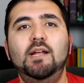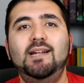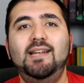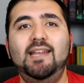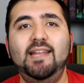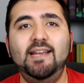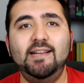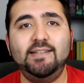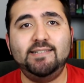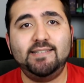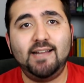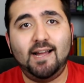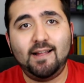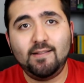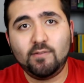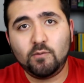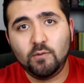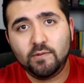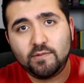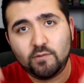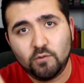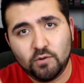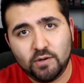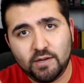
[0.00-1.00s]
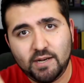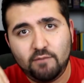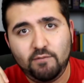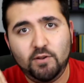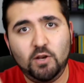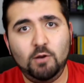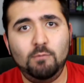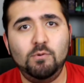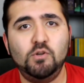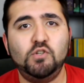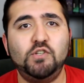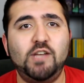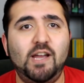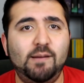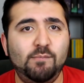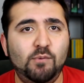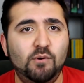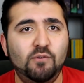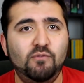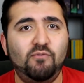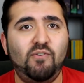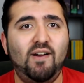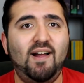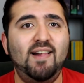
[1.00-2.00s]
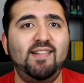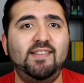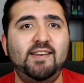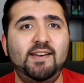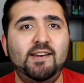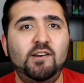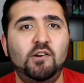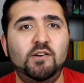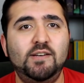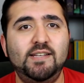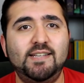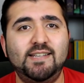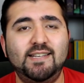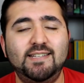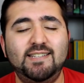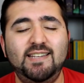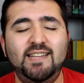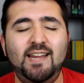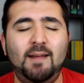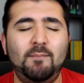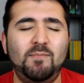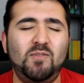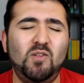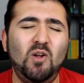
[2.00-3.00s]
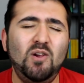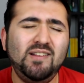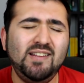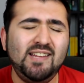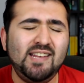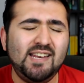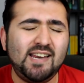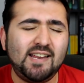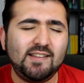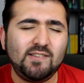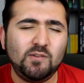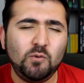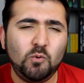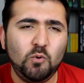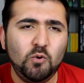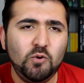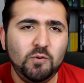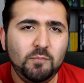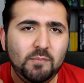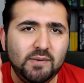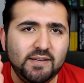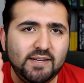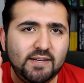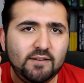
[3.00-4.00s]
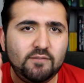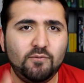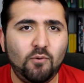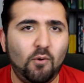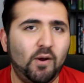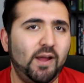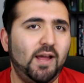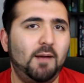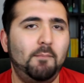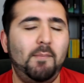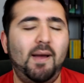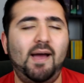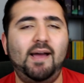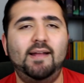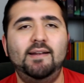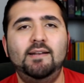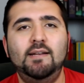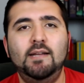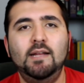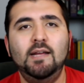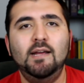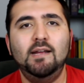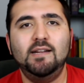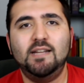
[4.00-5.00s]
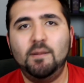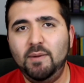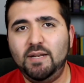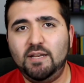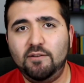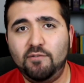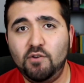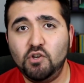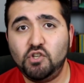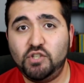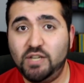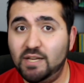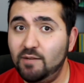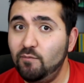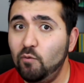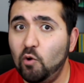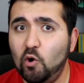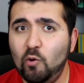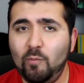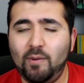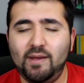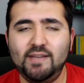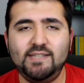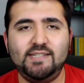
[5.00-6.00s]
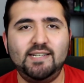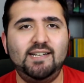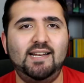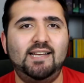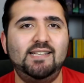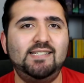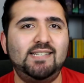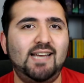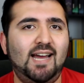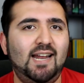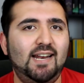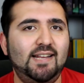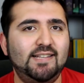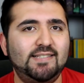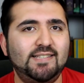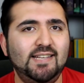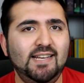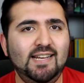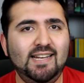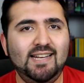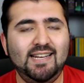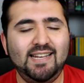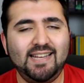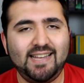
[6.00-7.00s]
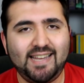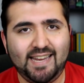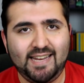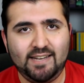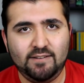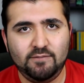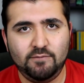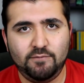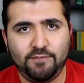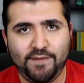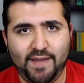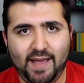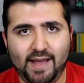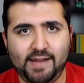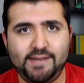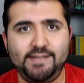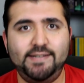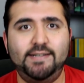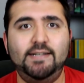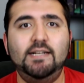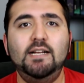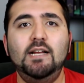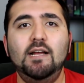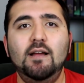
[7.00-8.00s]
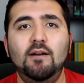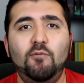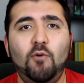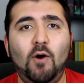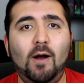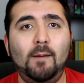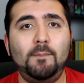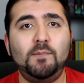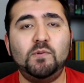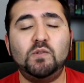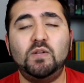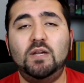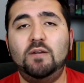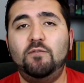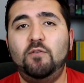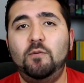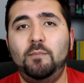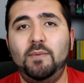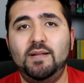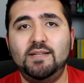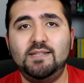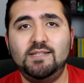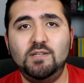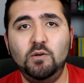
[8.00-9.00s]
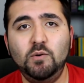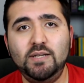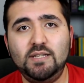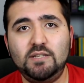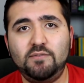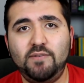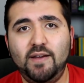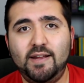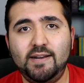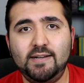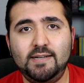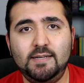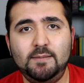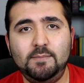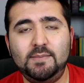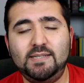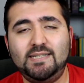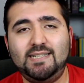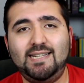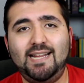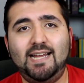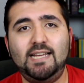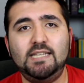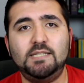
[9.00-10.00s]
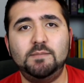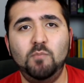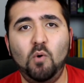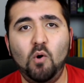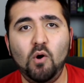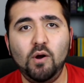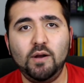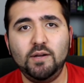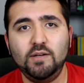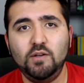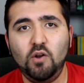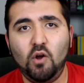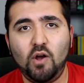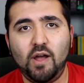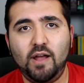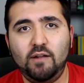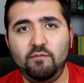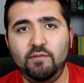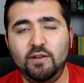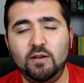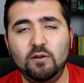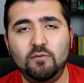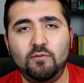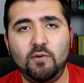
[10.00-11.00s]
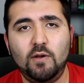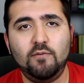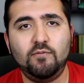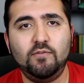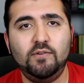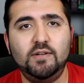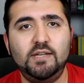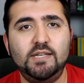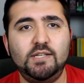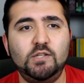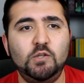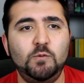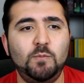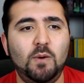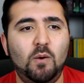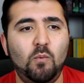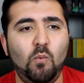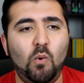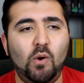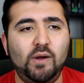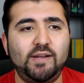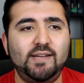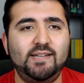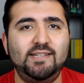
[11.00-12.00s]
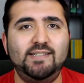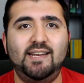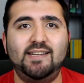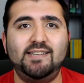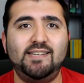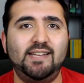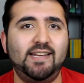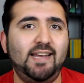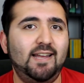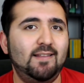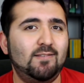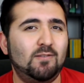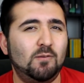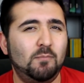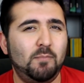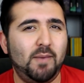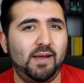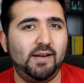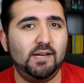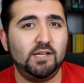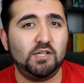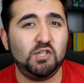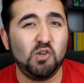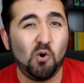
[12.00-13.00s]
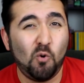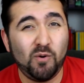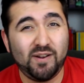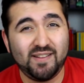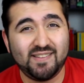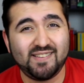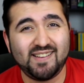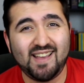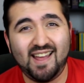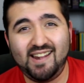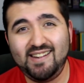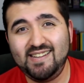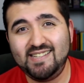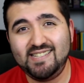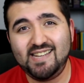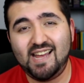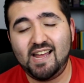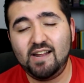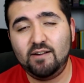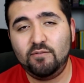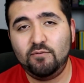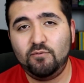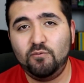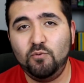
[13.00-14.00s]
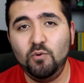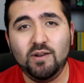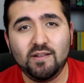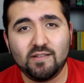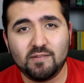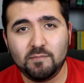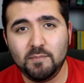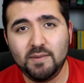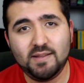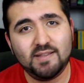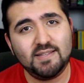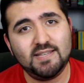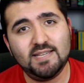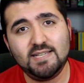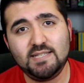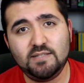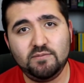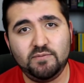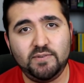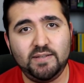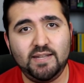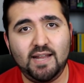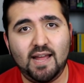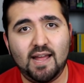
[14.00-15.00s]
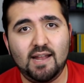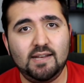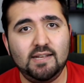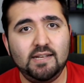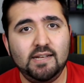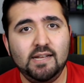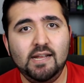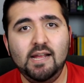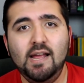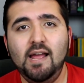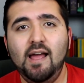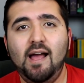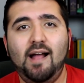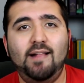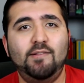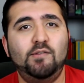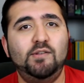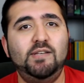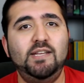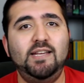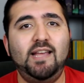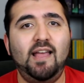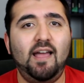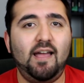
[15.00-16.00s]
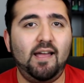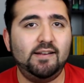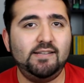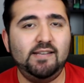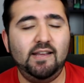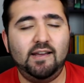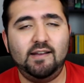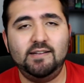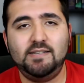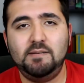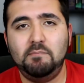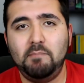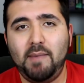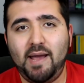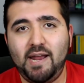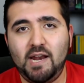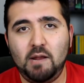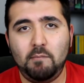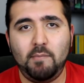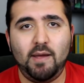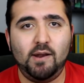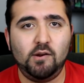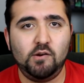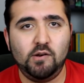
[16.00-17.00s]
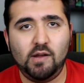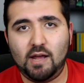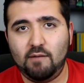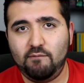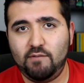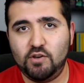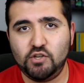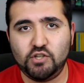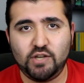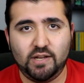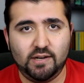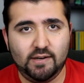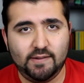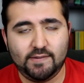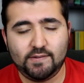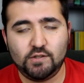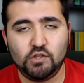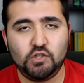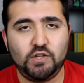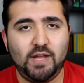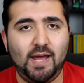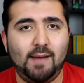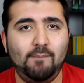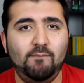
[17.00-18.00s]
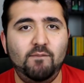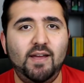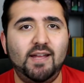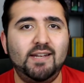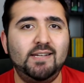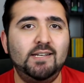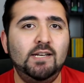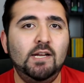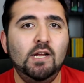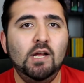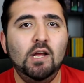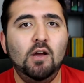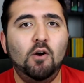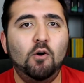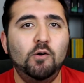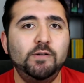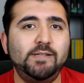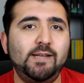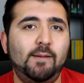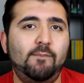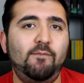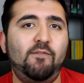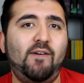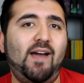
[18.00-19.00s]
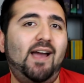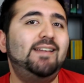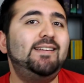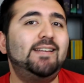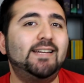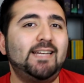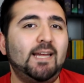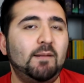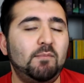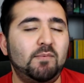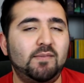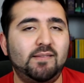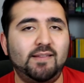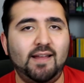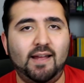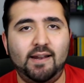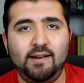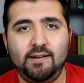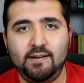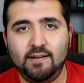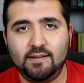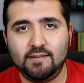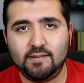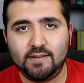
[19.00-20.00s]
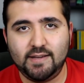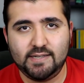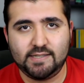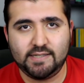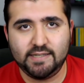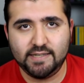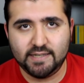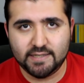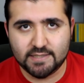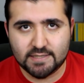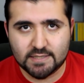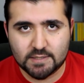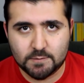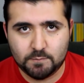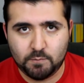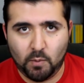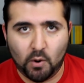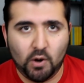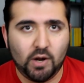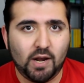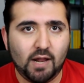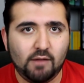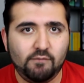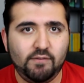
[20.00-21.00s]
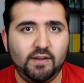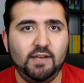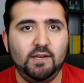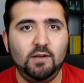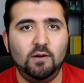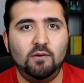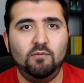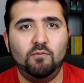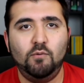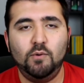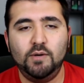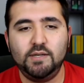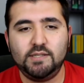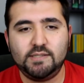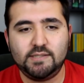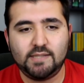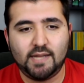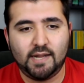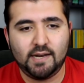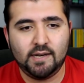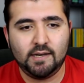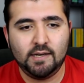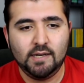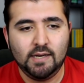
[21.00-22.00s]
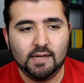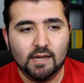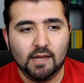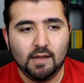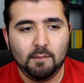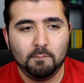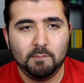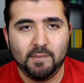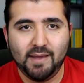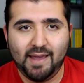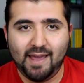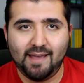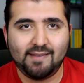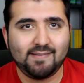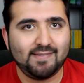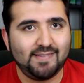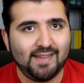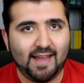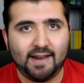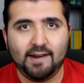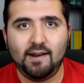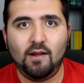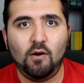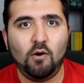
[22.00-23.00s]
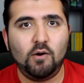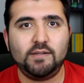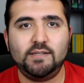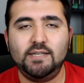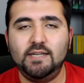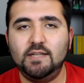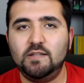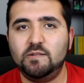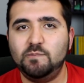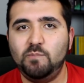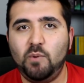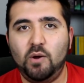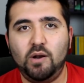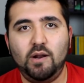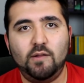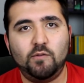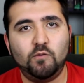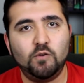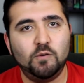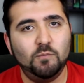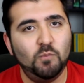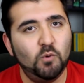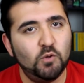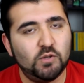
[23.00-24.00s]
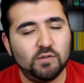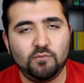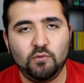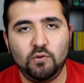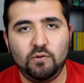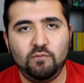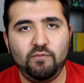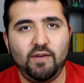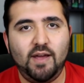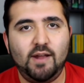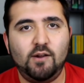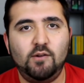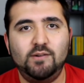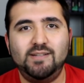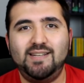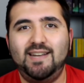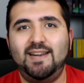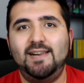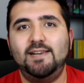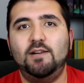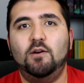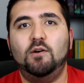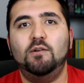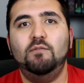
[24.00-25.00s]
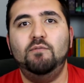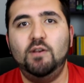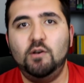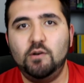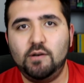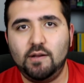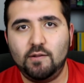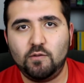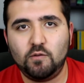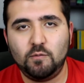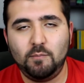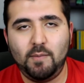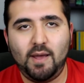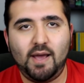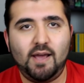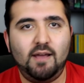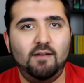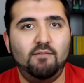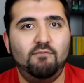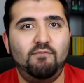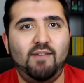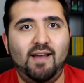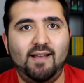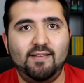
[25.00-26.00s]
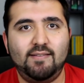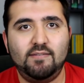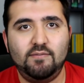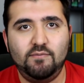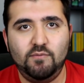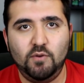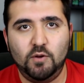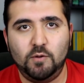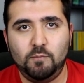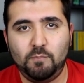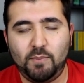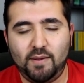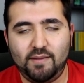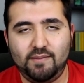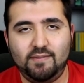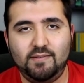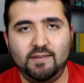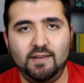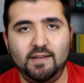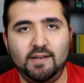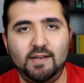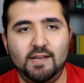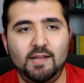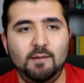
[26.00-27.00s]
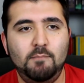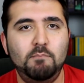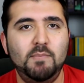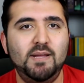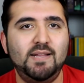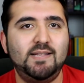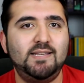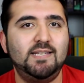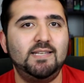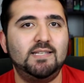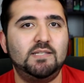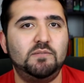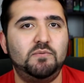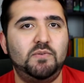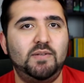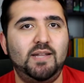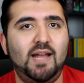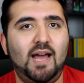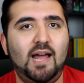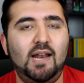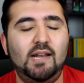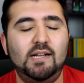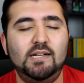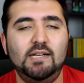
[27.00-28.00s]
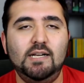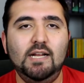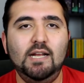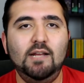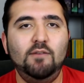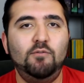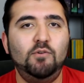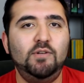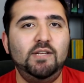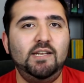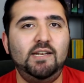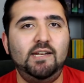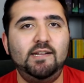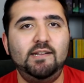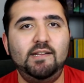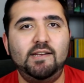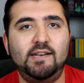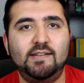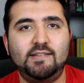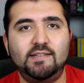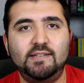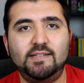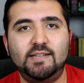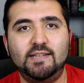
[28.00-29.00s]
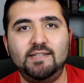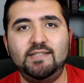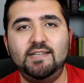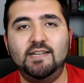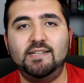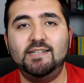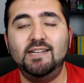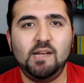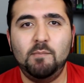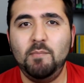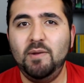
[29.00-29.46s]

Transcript: Link dazu ist unten in der Videobeschreibung. Falls ihr den noch nicht gesehen habt, solltet ihr das unbedingt vorher machen, damit ihr versteht, worüber ich hier gleich alles reden werde. Vorab zur Information, ich werde nämlich gleich morgen noch ein Video veröffentlichen über Walking Dead. Da geht es um meine Todeskandidaten für das Mid-Season-Finale. Also die Charaktere, die meiner Meinung nach am wahrscheinlichsten sterben werden. Und am Freitag gibt es dann das richtige Spoiler-Video, wo ich dann mir erst dann auch die Spoiler zu Gemüte führen werde und dann halt auch ein Video dazu mache, was wird passieren im Mid-Season-Finale. Für diejenigen, die das interessiert.